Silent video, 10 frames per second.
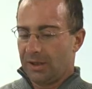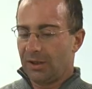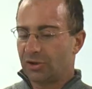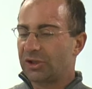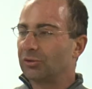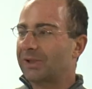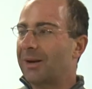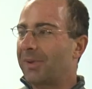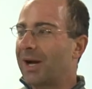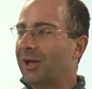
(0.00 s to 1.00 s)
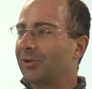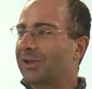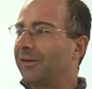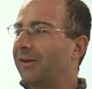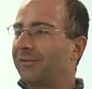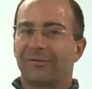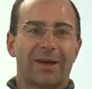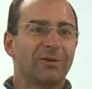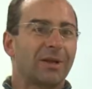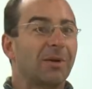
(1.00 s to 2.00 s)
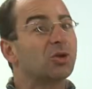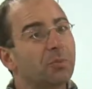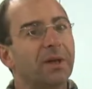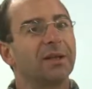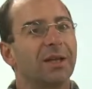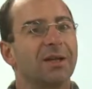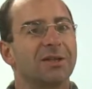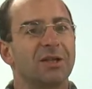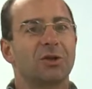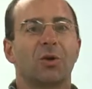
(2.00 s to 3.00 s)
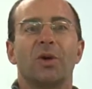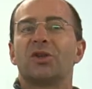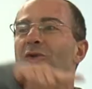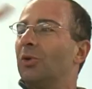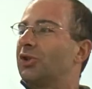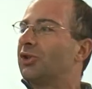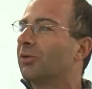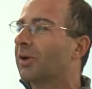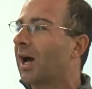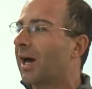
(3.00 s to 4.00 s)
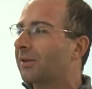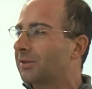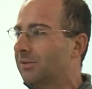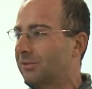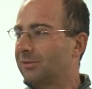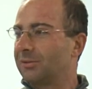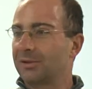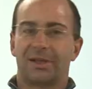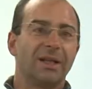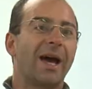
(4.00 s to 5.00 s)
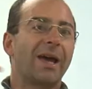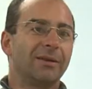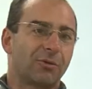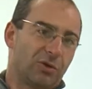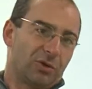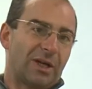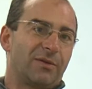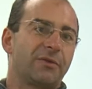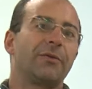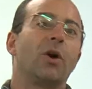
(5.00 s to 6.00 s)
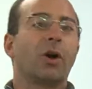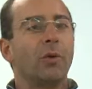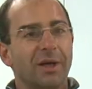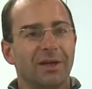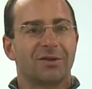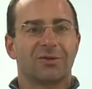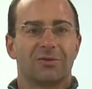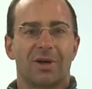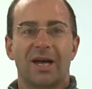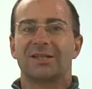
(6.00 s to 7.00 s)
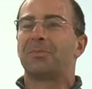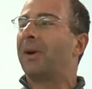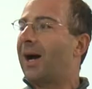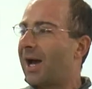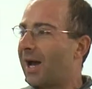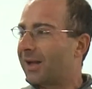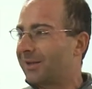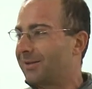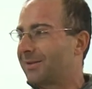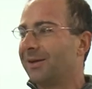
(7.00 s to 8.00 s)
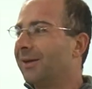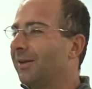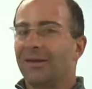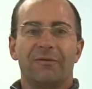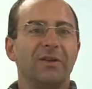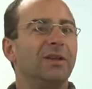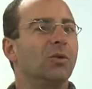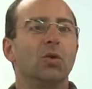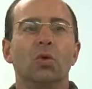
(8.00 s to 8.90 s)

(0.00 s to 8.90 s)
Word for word: E eu tinha um trabalho a partir do próximo semestre, serão oferecidas, além das aulas, oficinas sobre temas como oratória e produção de